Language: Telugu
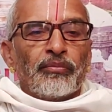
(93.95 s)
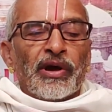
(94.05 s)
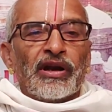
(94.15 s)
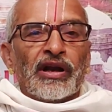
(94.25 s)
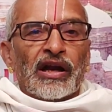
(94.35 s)

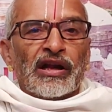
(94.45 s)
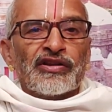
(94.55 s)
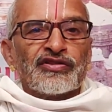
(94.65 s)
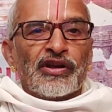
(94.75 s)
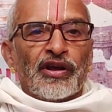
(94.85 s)
పన్నెండు గంటల
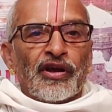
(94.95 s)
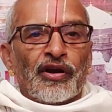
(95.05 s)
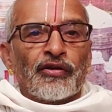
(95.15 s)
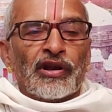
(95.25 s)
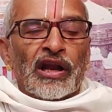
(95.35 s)
నుంచి
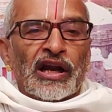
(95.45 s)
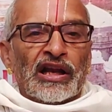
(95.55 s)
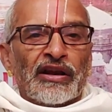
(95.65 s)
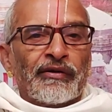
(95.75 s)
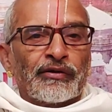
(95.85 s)
రెండున్నర
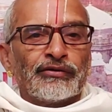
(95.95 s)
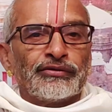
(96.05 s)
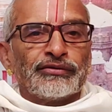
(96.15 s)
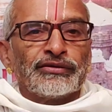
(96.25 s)
గంటల వరకు